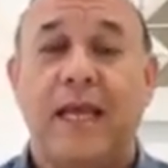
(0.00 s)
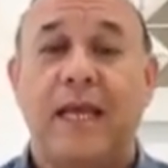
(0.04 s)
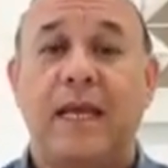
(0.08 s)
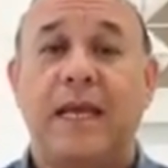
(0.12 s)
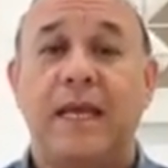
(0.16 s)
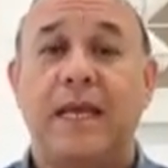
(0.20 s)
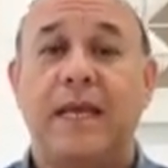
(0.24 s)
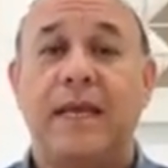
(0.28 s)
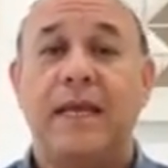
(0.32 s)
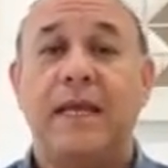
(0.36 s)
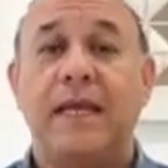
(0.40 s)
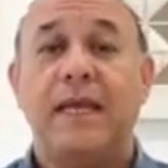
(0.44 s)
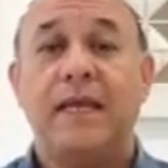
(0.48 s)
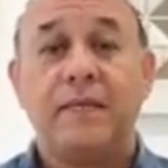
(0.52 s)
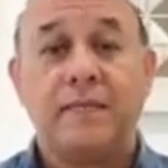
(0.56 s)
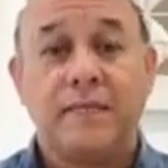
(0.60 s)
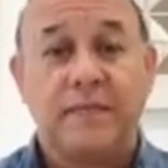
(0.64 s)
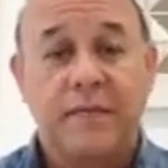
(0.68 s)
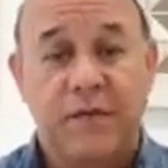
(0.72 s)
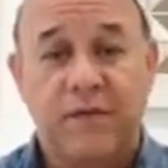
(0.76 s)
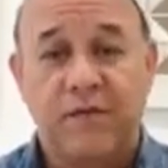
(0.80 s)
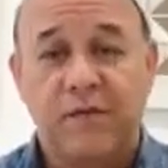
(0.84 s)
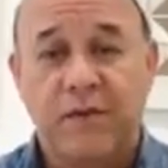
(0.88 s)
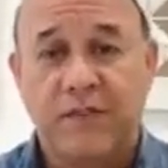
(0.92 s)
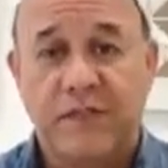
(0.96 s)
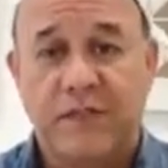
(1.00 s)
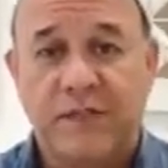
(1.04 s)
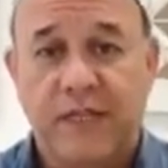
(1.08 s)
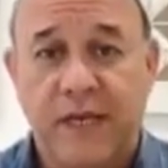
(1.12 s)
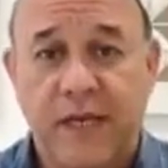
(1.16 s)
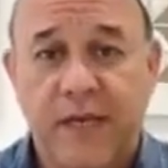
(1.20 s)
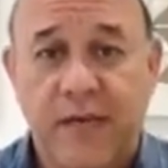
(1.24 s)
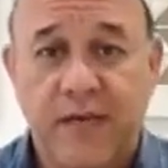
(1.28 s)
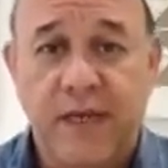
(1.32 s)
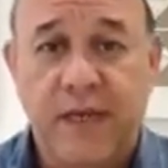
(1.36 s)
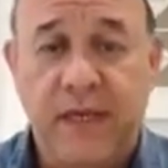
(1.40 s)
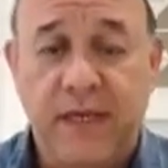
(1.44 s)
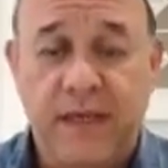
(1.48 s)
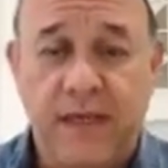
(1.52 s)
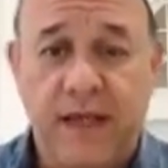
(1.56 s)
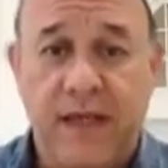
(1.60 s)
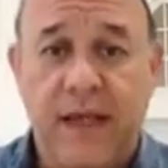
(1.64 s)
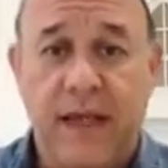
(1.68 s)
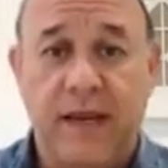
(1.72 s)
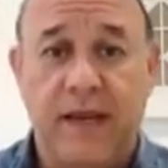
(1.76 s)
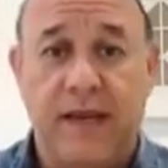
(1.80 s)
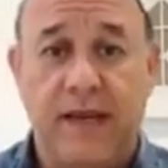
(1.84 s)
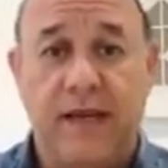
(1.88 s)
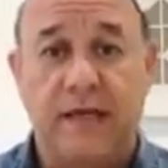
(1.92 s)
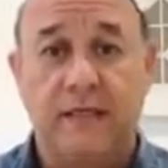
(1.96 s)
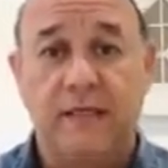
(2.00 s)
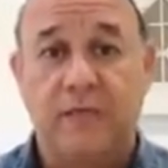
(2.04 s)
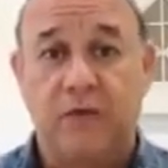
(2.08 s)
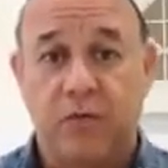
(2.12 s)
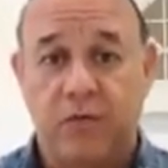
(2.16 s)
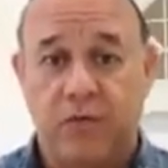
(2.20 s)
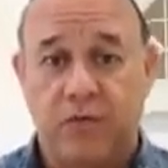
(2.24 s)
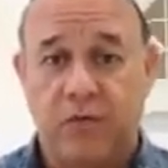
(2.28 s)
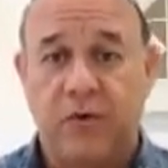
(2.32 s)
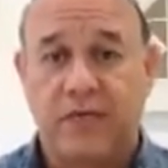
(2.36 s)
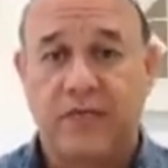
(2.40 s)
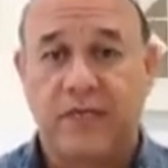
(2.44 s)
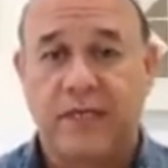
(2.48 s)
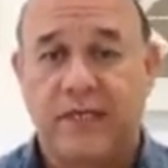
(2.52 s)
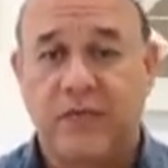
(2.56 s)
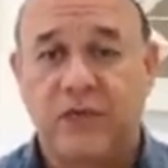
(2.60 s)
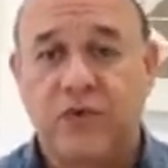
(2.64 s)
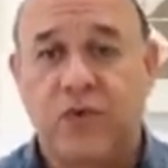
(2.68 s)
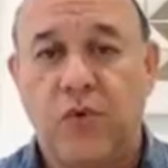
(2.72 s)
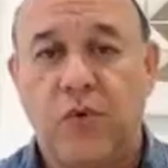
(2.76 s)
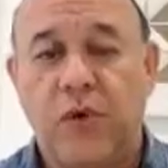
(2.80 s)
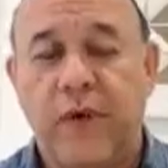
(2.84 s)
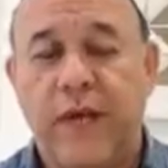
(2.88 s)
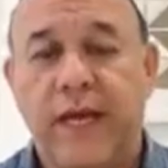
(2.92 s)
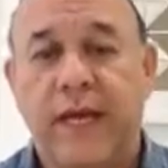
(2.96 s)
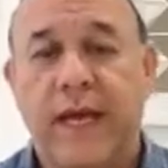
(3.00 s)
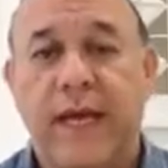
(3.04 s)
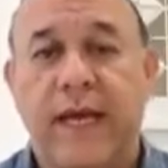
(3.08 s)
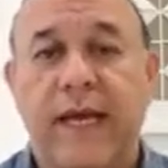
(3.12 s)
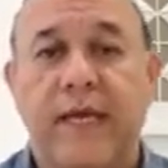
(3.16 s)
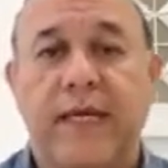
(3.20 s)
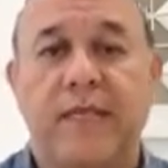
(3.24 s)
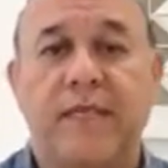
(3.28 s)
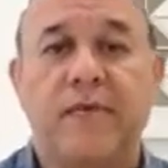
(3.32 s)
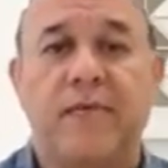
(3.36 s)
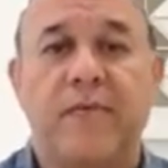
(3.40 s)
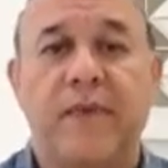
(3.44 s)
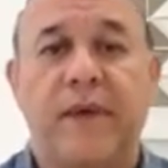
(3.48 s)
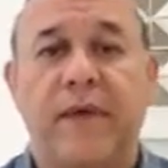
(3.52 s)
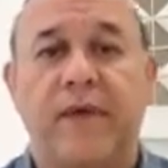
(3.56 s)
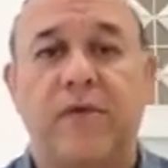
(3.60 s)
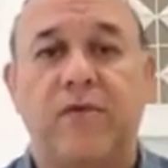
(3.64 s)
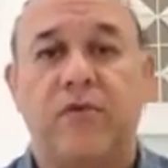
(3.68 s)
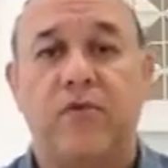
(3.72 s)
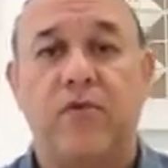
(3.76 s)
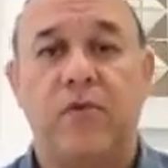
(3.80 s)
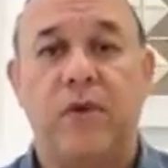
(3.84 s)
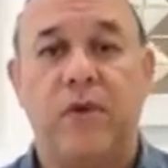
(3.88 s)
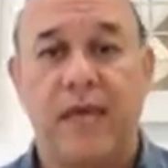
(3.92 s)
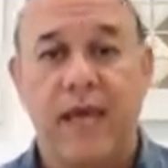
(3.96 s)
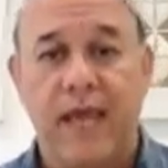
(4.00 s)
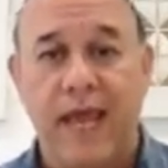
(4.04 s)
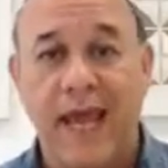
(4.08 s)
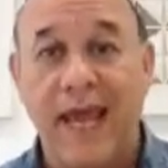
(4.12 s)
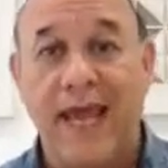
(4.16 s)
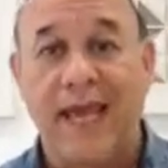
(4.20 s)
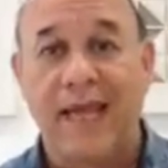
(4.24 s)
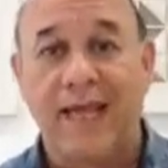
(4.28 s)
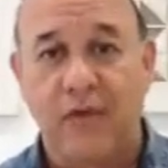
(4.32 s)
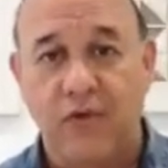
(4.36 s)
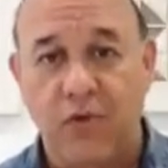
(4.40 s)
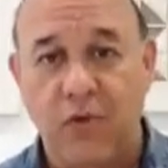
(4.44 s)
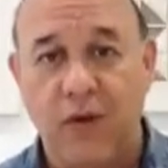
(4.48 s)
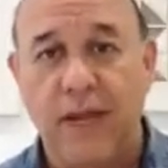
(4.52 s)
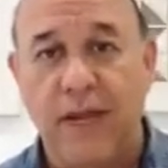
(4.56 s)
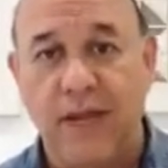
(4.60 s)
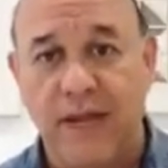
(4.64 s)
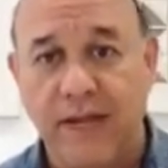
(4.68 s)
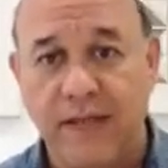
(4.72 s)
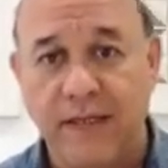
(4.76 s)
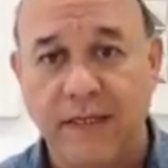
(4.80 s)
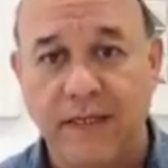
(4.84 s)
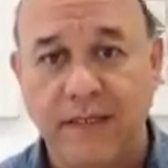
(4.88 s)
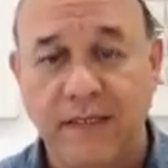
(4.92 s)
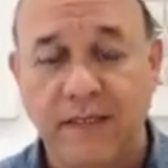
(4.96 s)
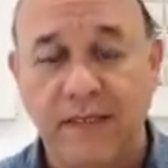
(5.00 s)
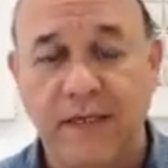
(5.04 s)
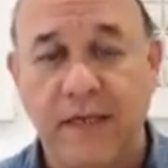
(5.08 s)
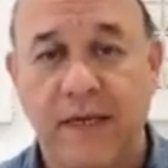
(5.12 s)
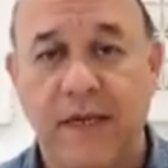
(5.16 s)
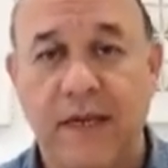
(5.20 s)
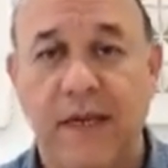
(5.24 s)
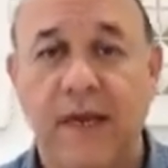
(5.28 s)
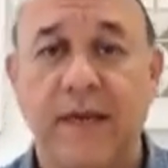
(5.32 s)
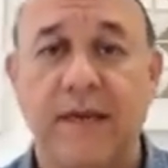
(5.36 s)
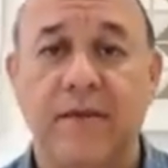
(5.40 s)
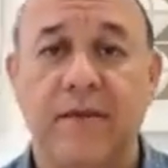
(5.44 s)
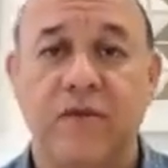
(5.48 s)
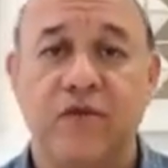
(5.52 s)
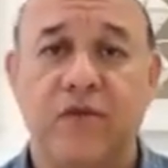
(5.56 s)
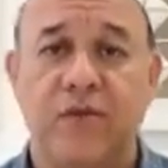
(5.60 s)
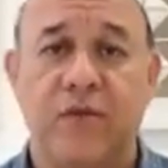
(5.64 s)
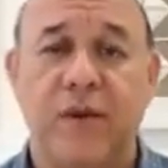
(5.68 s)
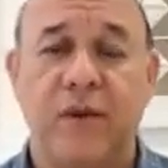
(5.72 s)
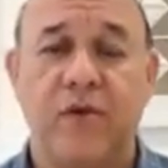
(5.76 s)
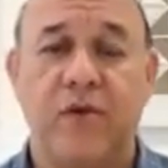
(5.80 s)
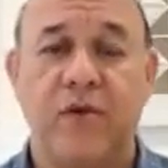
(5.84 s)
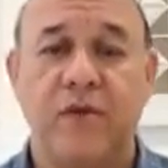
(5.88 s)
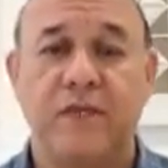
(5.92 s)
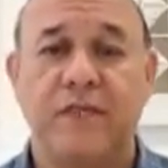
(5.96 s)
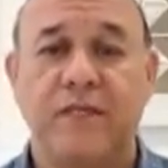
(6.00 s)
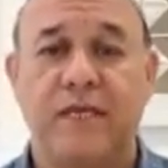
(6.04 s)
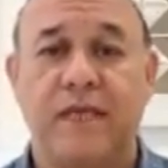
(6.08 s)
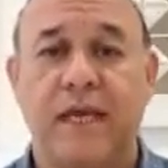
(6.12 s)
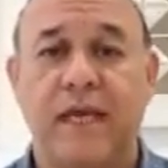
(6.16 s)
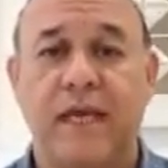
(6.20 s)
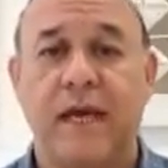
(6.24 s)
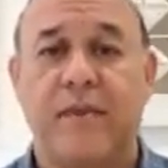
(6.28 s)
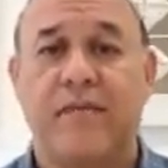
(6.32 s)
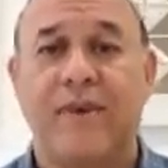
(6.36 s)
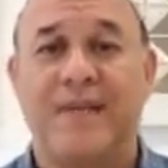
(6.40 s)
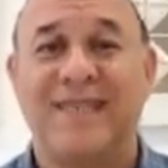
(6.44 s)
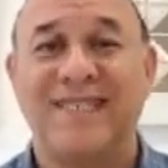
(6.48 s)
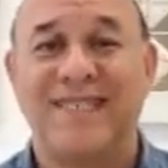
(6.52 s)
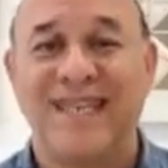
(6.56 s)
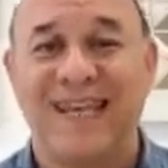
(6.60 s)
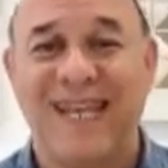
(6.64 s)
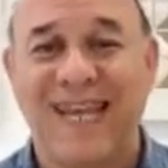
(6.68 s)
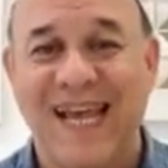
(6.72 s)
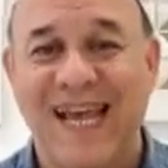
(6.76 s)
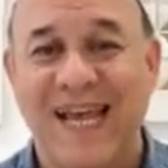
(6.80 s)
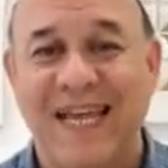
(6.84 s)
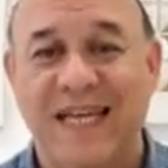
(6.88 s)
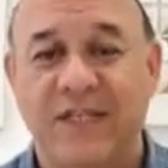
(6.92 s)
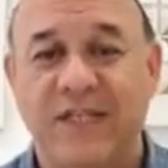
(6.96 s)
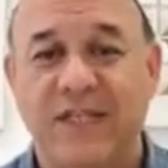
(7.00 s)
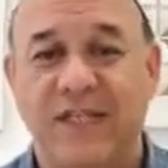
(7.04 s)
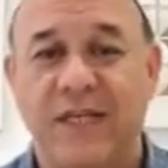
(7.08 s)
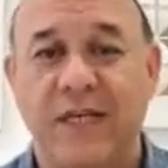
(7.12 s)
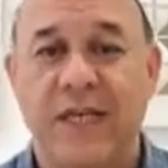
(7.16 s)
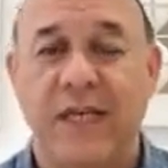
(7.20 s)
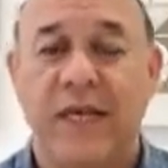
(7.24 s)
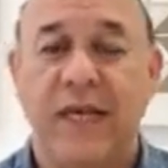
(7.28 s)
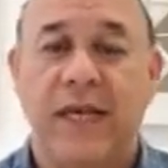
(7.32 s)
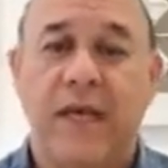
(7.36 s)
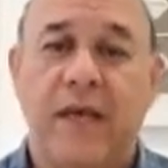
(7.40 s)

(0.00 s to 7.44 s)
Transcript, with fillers: Uh, antes que você entenda, antes que eu possa discorrer a respeito do que é a intolerância, né, sobre a nossa incapacidade,